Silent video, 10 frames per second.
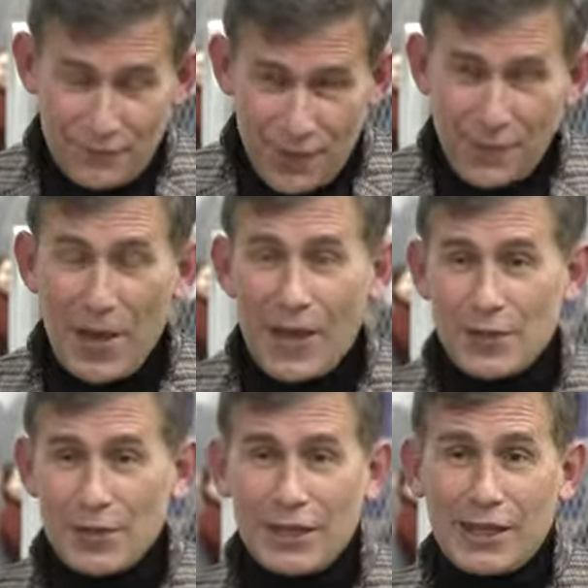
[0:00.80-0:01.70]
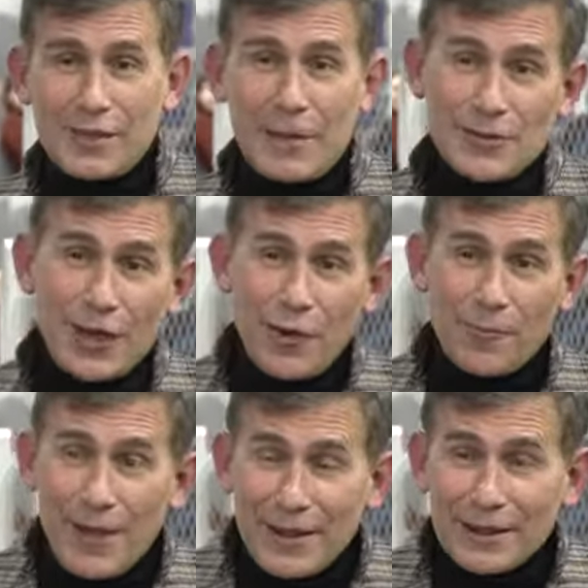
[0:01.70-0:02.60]
Wybieram się na Kilimandżaro,
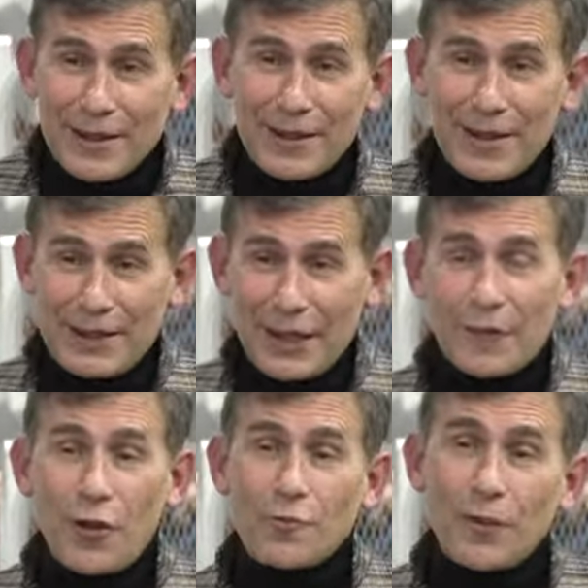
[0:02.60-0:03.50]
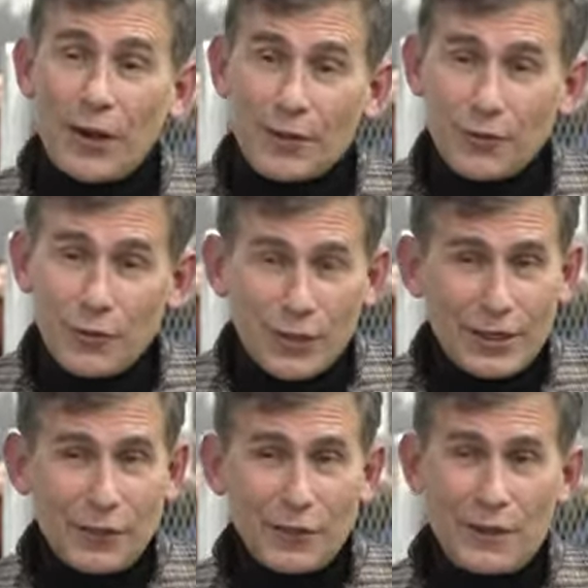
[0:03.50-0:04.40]
będę atakował już po raz drugi
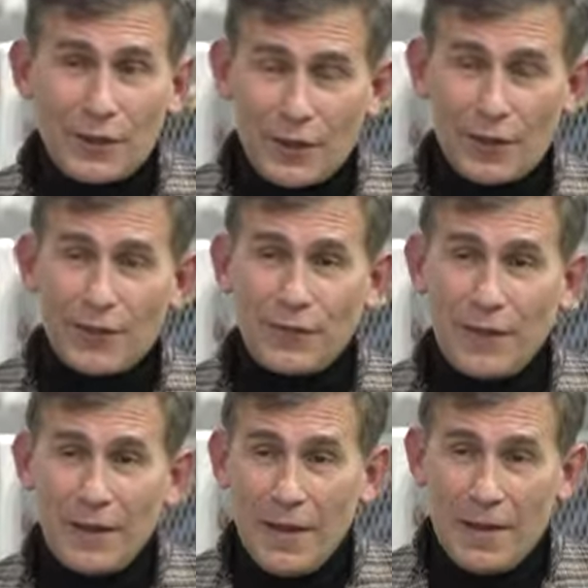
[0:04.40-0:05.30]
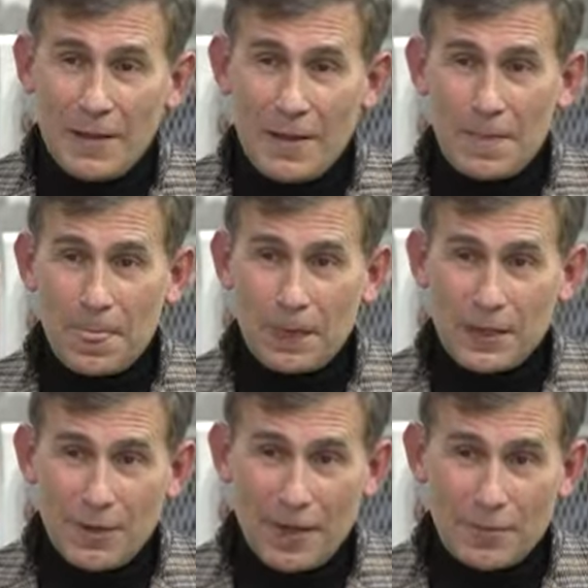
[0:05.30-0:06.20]
tę górę w towarzystwie
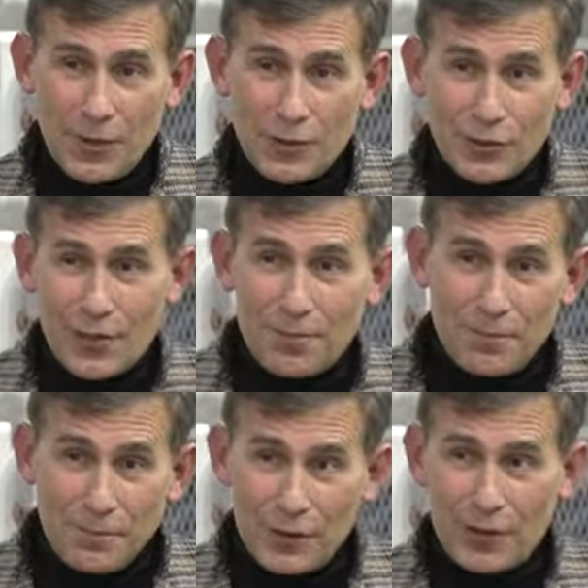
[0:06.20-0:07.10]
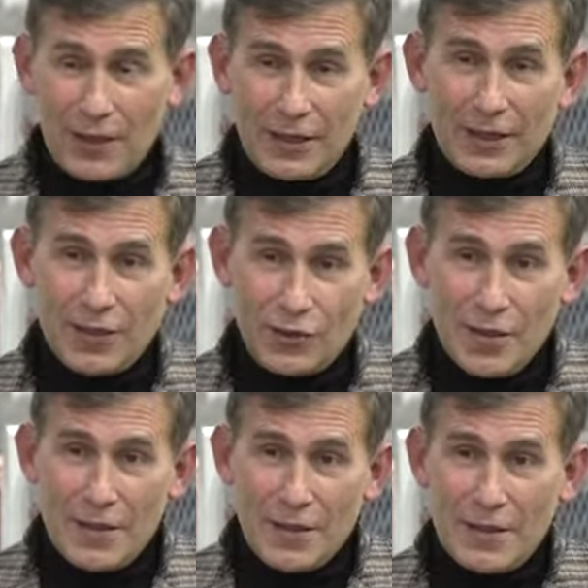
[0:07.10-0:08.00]
tym razem mojej żony. To jest taki nasz
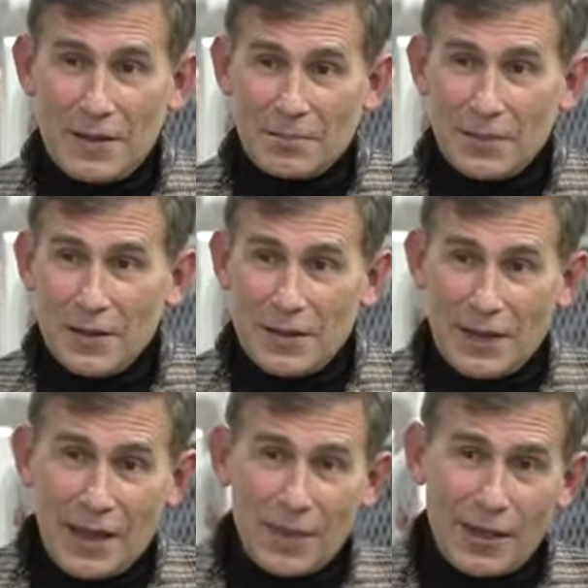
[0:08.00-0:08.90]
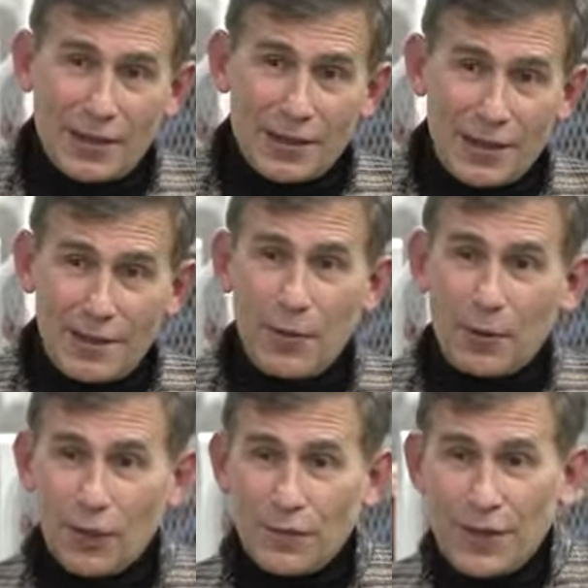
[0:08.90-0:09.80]
zabieg e,
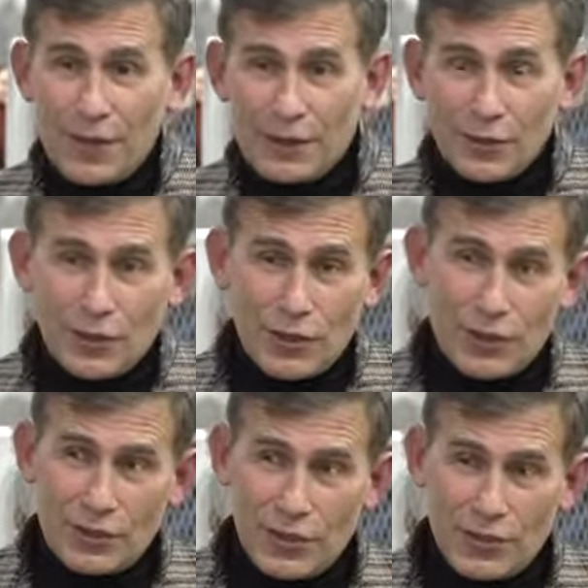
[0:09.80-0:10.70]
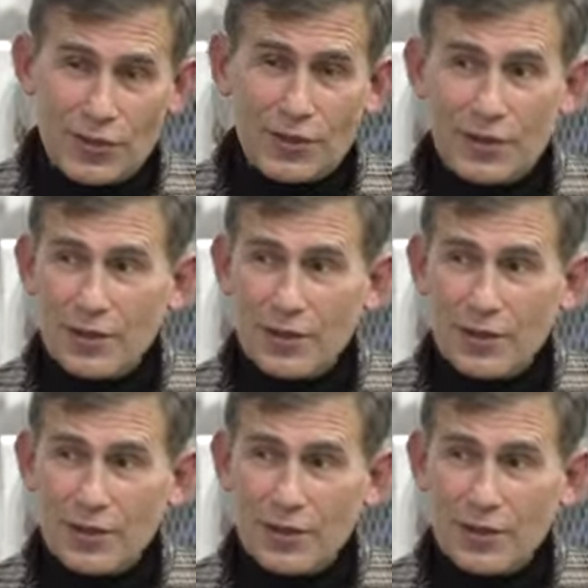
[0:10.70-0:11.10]
sportowy, ale jednocześnie też